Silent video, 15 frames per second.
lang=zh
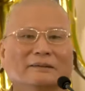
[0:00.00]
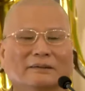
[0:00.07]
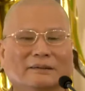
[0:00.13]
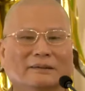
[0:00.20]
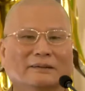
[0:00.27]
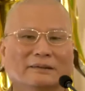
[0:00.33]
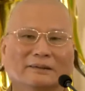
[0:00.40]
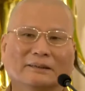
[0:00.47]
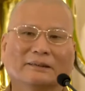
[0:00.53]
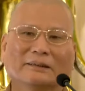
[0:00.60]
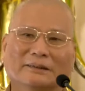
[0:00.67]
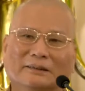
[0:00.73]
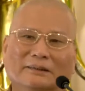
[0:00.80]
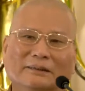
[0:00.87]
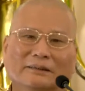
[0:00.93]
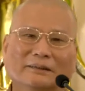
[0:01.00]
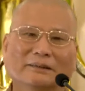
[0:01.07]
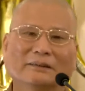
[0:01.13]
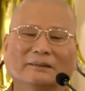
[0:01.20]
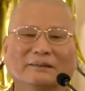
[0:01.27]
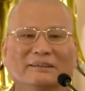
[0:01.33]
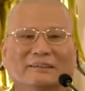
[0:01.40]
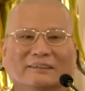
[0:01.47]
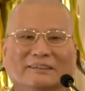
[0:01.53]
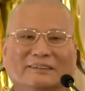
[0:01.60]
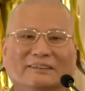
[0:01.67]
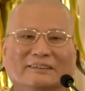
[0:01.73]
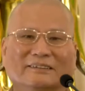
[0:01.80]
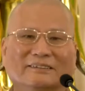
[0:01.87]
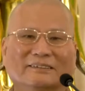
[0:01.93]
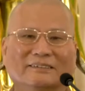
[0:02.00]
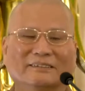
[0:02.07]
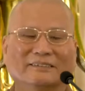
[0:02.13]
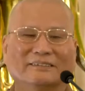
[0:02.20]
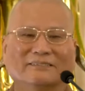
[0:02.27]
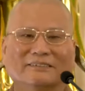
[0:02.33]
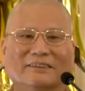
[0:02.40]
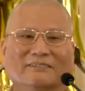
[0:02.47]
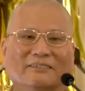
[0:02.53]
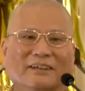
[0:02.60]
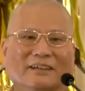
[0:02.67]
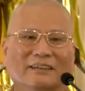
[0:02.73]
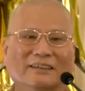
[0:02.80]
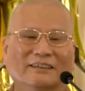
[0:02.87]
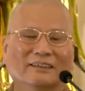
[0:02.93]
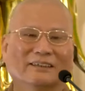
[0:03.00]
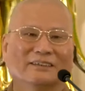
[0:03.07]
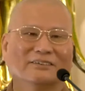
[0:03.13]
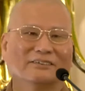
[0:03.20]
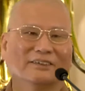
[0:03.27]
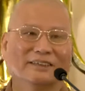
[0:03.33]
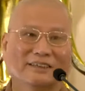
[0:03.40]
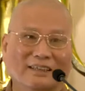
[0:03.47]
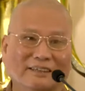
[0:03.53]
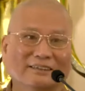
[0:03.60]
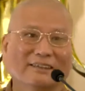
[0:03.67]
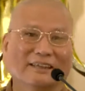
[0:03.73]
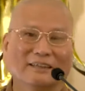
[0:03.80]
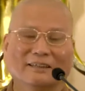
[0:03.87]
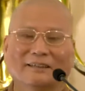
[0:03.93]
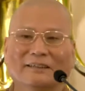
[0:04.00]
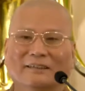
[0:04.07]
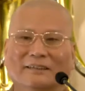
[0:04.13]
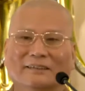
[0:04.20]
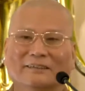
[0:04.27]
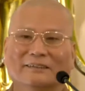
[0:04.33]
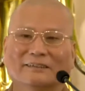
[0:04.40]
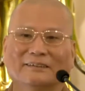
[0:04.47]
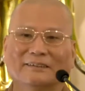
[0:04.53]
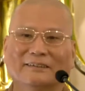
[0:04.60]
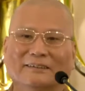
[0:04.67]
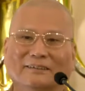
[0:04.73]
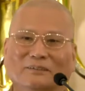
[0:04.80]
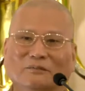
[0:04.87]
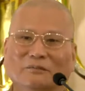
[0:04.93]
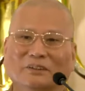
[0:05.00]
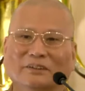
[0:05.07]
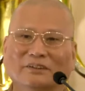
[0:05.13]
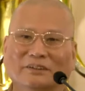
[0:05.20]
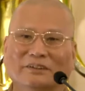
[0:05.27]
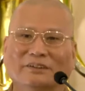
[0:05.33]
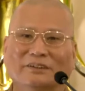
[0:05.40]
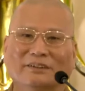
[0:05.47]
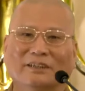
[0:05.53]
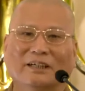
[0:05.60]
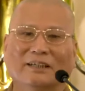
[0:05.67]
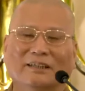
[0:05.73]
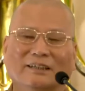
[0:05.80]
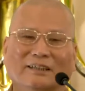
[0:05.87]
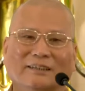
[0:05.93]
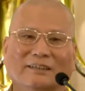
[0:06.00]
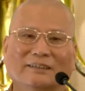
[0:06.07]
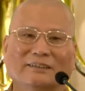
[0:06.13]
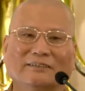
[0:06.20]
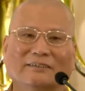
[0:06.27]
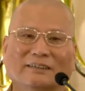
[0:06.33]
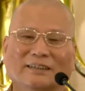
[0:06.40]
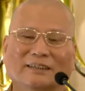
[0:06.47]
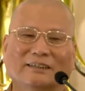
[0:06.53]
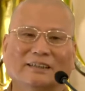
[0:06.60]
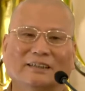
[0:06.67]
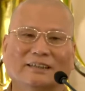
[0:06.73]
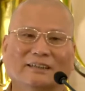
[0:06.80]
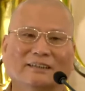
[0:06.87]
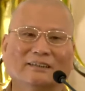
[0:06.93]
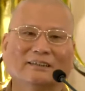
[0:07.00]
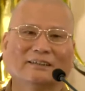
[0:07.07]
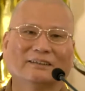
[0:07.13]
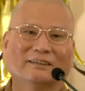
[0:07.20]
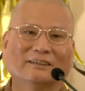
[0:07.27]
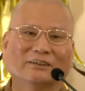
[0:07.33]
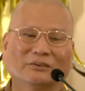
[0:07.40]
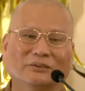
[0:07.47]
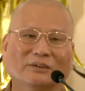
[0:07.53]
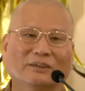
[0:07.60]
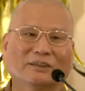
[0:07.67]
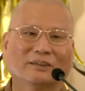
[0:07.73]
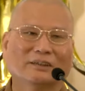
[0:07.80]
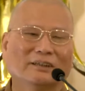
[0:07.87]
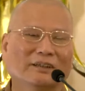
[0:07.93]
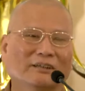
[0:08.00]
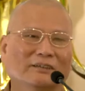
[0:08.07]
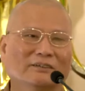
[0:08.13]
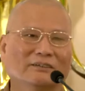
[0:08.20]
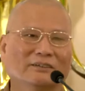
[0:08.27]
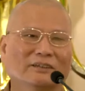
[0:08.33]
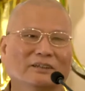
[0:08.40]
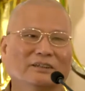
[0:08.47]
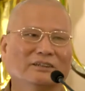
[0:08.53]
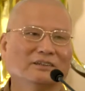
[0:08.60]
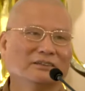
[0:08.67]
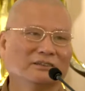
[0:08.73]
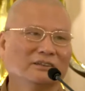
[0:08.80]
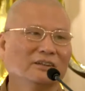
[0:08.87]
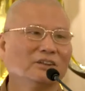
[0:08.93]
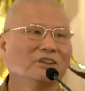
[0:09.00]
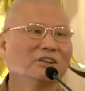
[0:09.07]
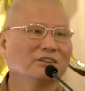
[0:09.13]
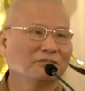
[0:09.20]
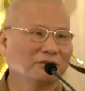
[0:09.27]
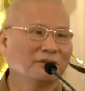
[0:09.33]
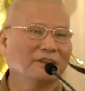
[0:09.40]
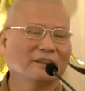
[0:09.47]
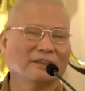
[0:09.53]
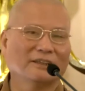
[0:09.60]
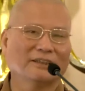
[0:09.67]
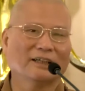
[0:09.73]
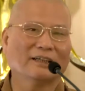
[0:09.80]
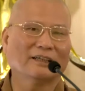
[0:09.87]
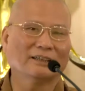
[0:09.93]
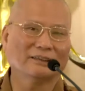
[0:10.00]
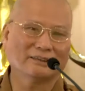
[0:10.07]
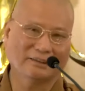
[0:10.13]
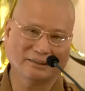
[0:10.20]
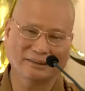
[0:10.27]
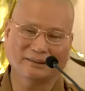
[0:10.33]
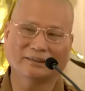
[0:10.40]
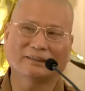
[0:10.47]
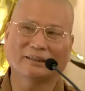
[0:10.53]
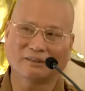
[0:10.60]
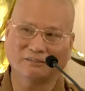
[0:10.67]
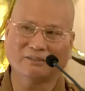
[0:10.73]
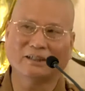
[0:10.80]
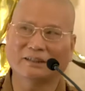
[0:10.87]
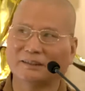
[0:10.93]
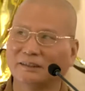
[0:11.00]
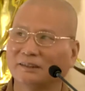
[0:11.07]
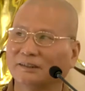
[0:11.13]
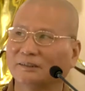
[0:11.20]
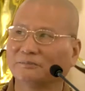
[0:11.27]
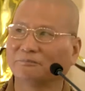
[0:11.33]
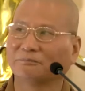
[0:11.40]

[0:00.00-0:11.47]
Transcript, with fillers: 啊这个这个啊方法呢提供给大家啊，那我们学习啊，希望大家。都能得到真实的智慧啊！真的得到华喜。